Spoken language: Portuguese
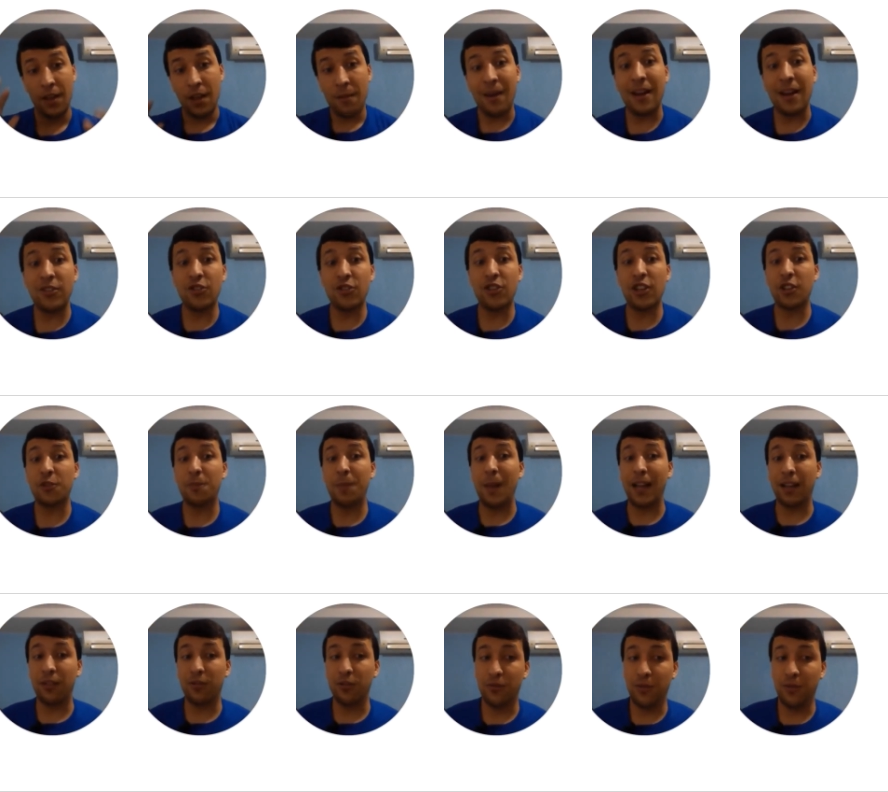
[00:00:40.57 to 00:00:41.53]
Mas os
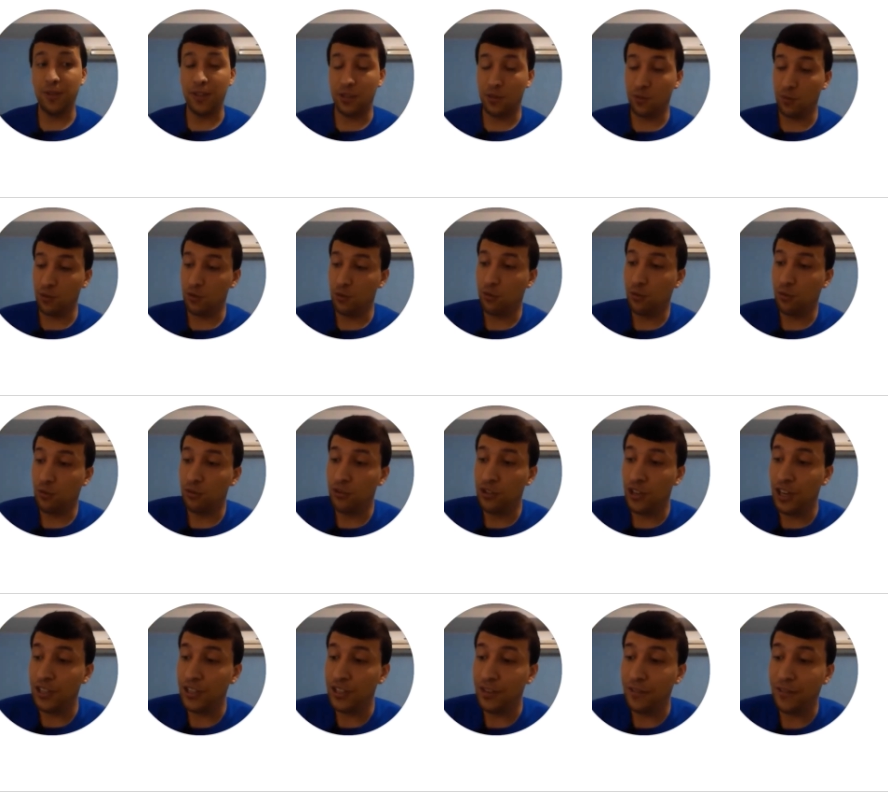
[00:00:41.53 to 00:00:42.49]
aspectos físicos do
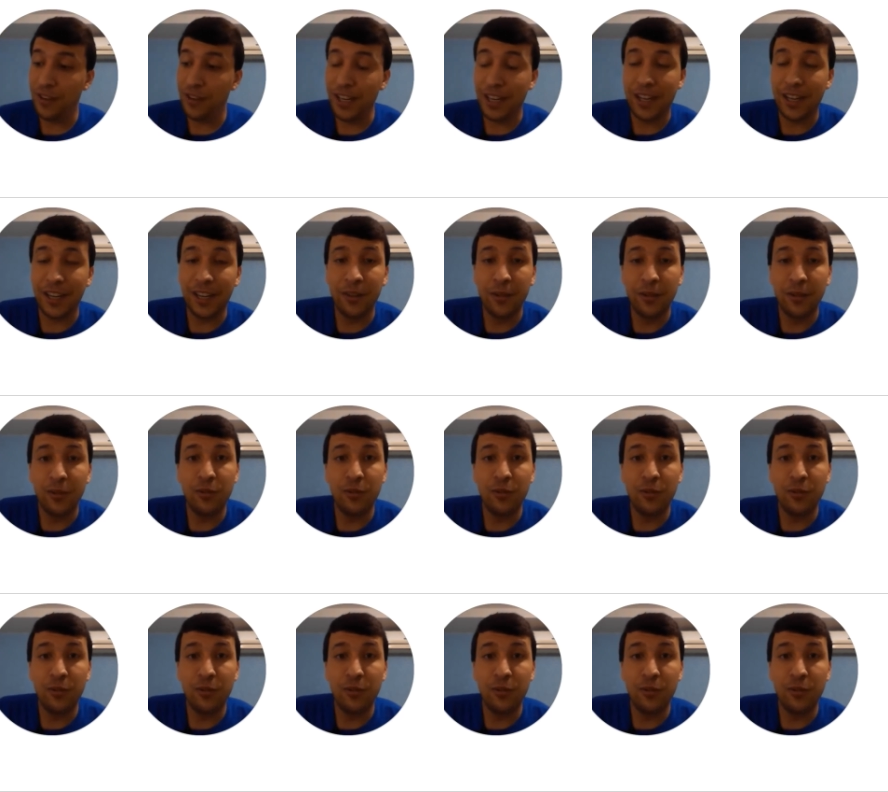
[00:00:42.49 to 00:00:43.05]
continente africano,